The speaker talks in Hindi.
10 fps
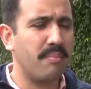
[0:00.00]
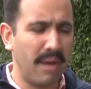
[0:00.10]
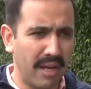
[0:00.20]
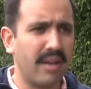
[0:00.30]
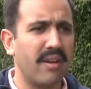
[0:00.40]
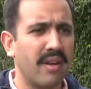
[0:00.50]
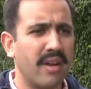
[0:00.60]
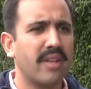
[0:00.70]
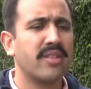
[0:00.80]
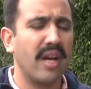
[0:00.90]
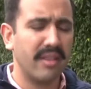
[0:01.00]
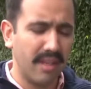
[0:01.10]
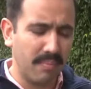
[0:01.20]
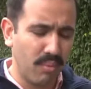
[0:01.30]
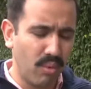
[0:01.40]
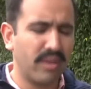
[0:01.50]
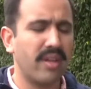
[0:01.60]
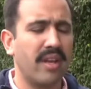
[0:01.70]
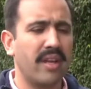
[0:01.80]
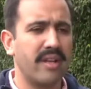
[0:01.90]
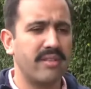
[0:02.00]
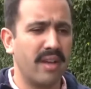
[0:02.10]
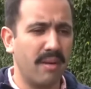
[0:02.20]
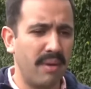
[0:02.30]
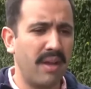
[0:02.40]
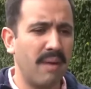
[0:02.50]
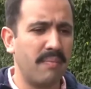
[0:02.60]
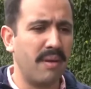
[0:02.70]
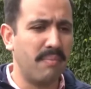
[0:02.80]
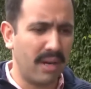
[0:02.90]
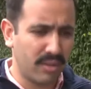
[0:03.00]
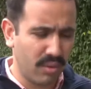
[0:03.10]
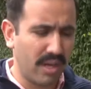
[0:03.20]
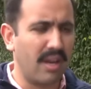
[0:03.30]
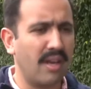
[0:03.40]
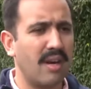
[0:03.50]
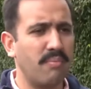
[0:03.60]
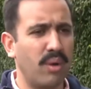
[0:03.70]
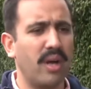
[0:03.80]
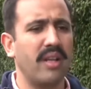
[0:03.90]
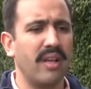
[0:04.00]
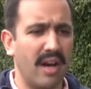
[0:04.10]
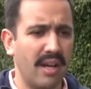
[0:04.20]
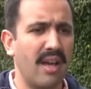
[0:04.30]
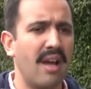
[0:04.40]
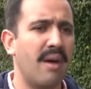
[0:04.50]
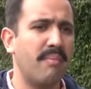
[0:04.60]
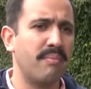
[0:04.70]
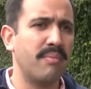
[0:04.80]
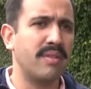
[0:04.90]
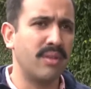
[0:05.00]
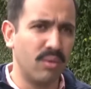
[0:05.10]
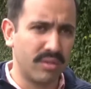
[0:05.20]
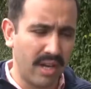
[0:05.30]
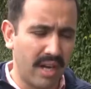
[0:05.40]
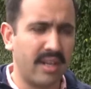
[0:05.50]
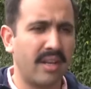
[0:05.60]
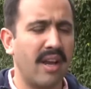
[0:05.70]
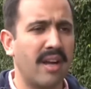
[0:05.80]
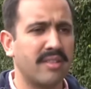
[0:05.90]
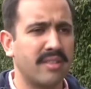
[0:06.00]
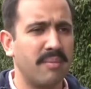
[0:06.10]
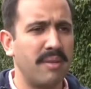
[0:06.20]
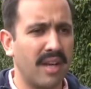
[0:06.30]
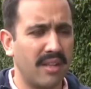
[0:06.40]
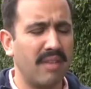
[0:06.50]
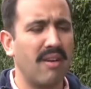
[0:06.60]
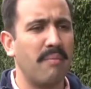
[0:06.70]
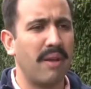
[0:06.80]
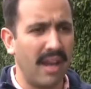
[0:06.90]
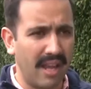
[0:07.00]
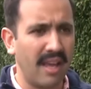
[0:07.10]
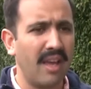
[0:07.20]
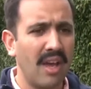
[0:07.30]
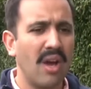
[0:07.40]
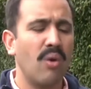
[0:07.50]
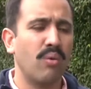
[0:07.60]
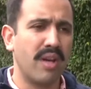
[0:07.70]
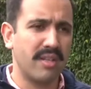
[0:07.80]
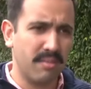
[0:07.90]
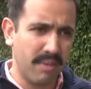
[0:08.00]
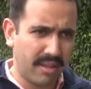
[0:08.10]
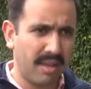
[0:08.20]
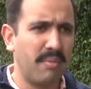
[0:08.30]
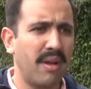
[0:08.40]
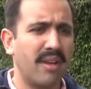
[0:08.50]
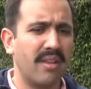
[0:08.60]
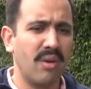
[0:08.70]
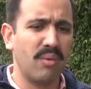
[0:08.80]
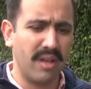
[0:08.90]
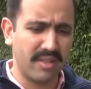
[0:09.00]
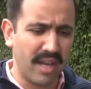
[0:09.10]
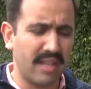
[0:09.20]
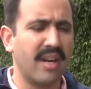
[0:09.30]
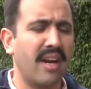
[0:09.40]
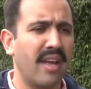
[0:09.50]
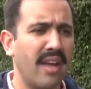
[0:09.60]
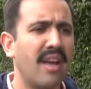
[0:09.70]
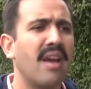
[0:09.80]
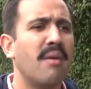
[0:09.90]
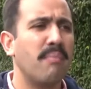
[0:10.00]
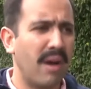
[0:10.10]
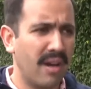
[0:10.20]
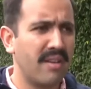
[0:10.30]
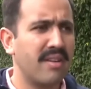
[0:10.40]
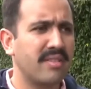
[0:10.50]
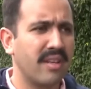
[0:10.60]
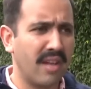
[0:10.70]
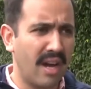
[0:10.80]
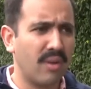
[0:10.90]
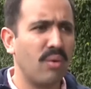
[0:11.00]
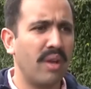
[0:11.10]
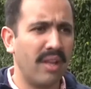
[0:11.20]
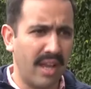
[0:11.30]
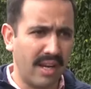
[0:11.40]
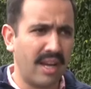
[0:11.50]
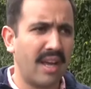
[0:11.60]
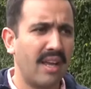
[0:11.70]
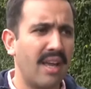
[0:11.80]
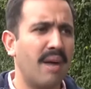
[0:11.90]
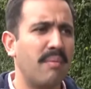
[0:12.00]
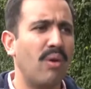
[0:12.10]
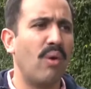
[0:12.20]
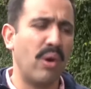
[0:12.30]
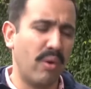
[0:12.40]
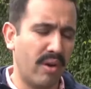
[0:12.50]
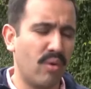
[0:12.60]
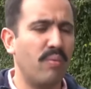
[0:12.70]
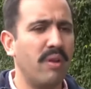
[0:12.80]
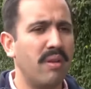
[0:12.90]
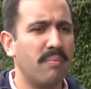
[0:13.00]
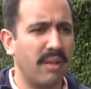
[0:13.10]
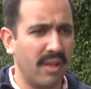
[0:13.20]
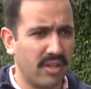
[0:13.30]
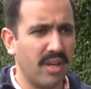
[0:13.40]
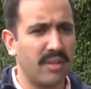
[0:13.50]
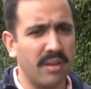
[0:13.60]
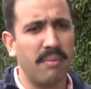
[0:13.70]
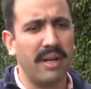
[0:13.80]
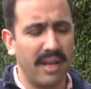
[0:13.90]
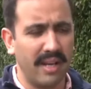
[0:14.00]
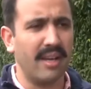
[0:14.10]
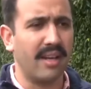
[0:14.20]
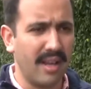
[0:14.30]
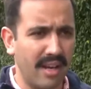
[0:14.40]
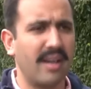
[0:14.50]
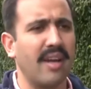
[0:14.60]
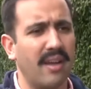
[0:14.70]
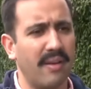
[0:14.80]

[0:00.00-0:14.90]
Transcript: मिलकर शांतिपूर्ण तरीके से हमें अपने बात को रखने का पूरा अधिकार है हम जो संगठन के सभी साथी वहां पर आए हैं उनका समर्थन भी करते हैं उनके साथ खड़े हैं मगर सरकार को ये देखना है कि हमें लॉ एंड ऑर्डर को भी प्रदेश के अंदर मेंटेन करके रखना